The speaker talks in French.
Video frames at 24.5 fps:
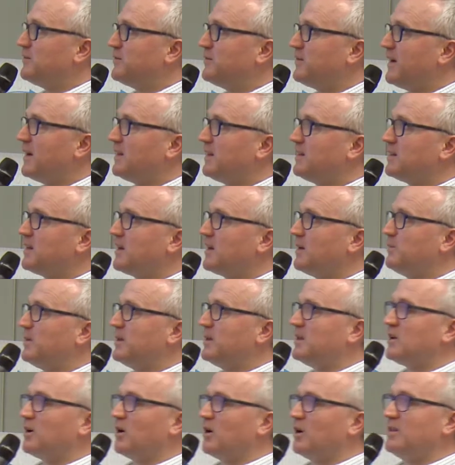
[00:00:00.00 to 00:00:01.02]
fait que
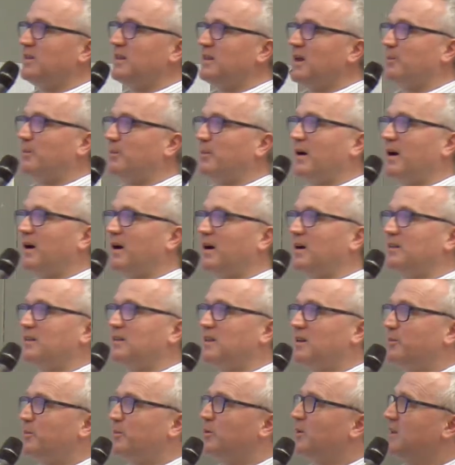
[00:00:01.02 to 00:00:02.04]
Bitcoin n'a pas
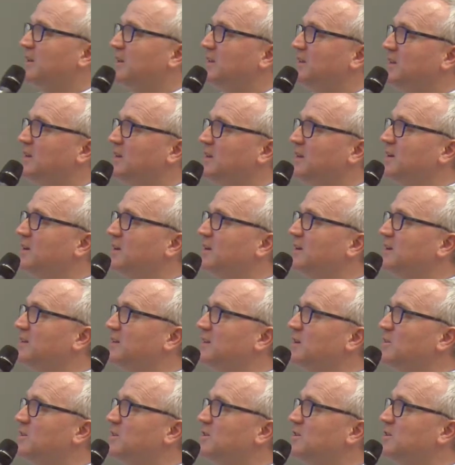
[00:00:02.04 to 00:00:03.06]
de politique
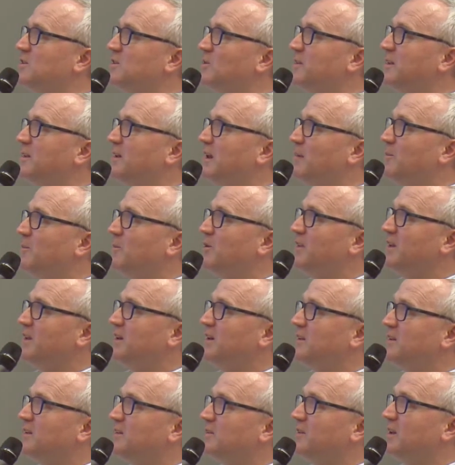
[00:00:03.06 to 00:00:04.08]
d'émission de la
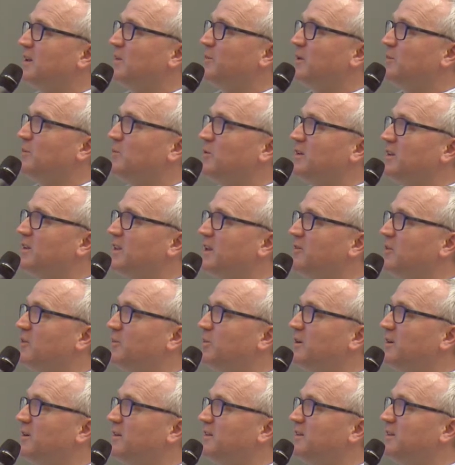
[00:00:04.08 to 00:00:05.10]
monnaie, ce qu'on appelle monetary
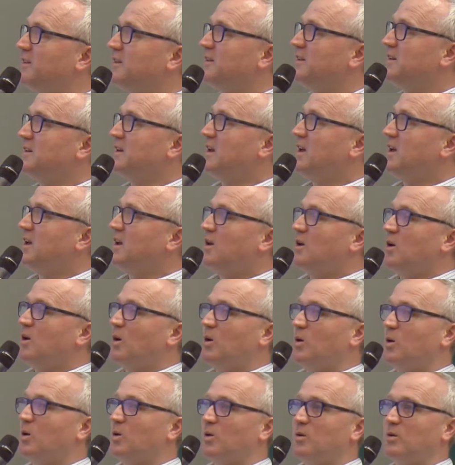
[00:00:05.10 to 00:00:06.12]
policy,
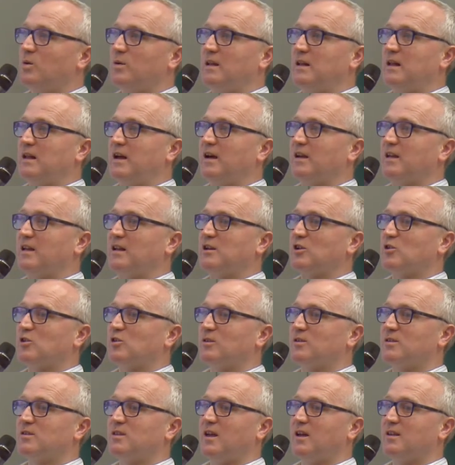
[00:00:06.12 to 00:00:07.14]
euh, il a quelque
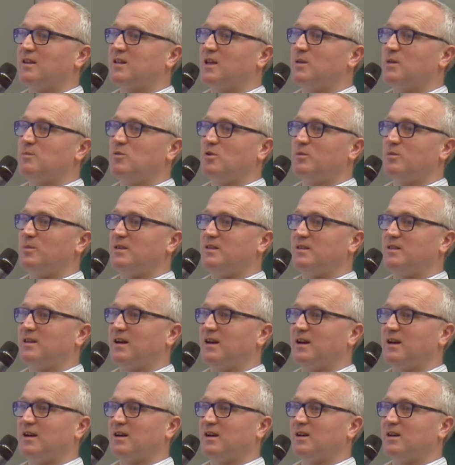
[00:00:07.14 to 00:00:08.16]
chose d'extrêmement
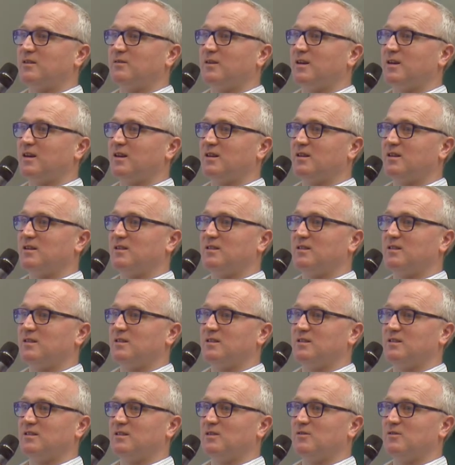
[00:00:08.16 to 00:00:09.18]
bizarre avec
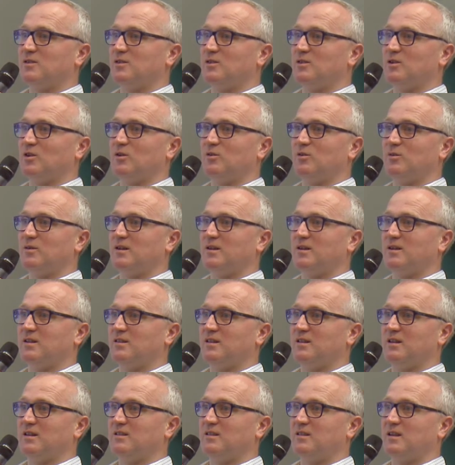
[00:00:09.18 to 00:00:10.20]
division
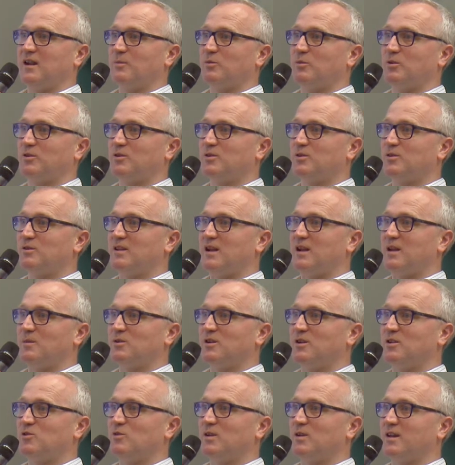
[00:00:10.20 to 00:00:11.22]
euh, des euh, de, la production de la
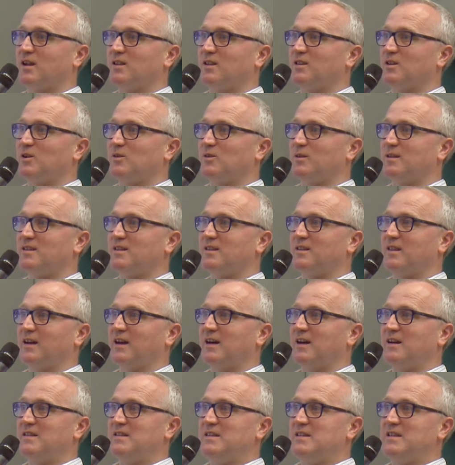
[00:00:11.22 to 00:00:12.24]
monnaie tous les quatre ans,
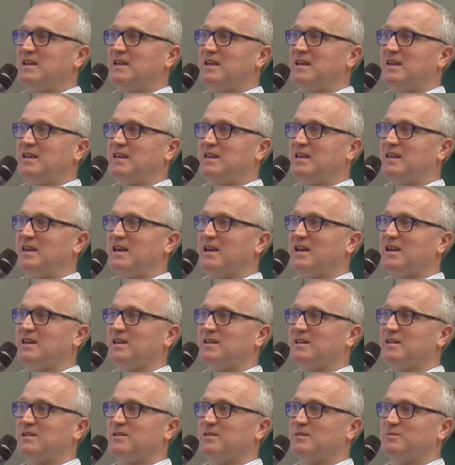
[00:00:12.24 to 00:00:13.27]
etc., qui
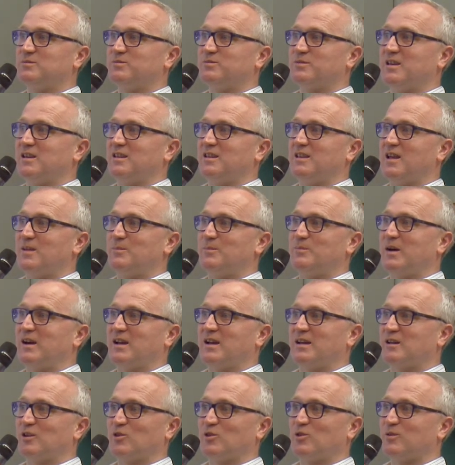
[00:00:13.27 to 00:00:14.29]
est qui n'est
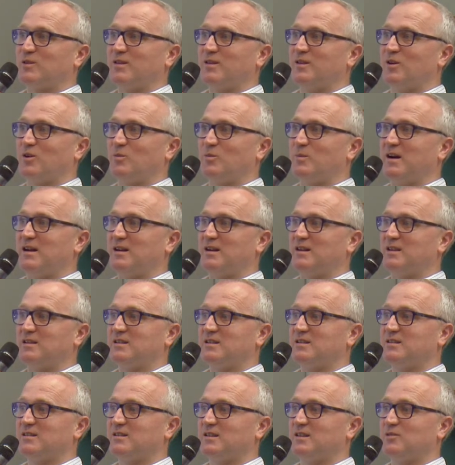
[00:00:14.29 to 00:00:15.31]
pas quelque chose de
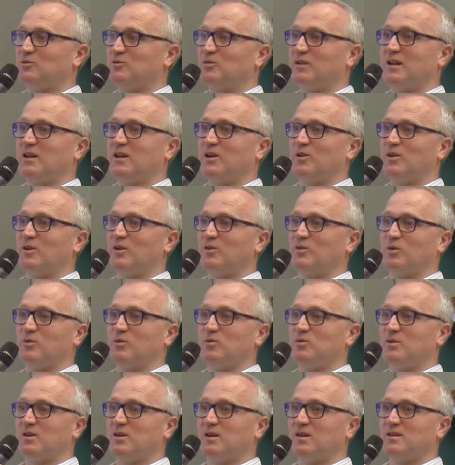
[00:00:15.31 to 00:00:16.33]
normal. Hein. tout à l'heure, on a
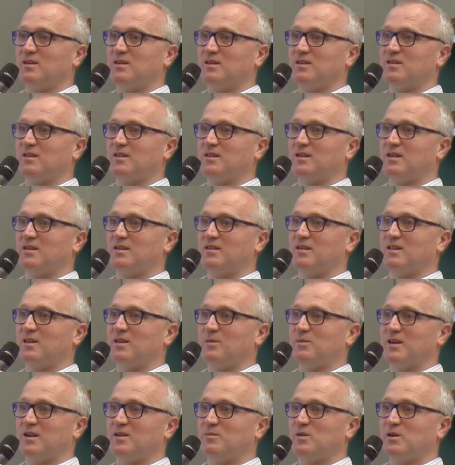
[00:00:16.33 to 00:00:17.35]
entendu que,
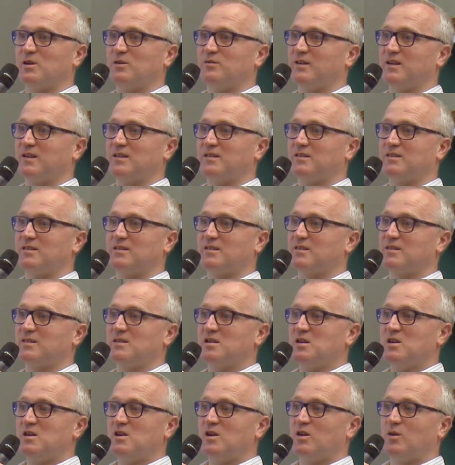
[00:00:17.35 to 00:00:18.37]
c'était bien, mais en fait,
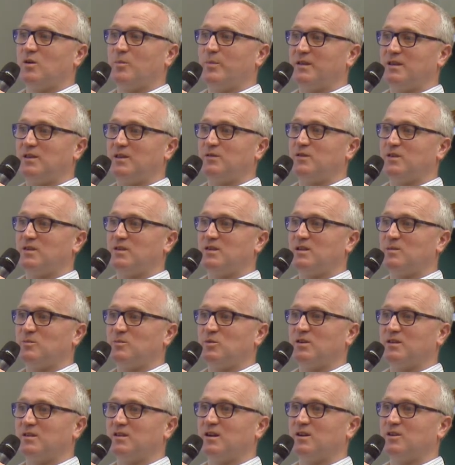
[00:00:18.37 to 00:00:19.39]
on peut
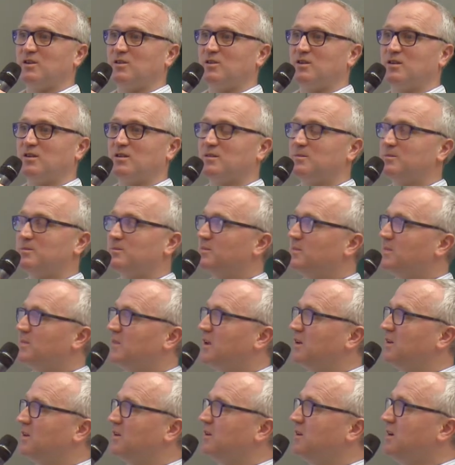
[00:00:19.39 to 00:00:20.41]
difficilement être d'accord.
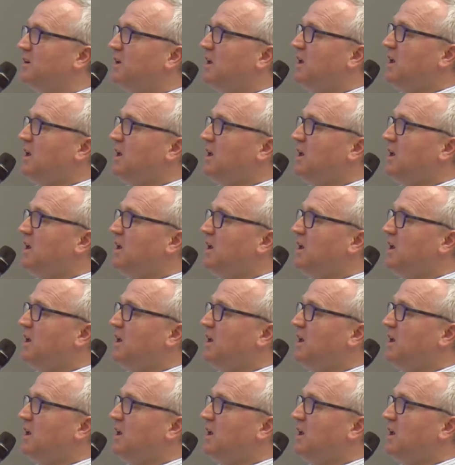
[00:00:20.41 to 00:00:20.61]
D'accord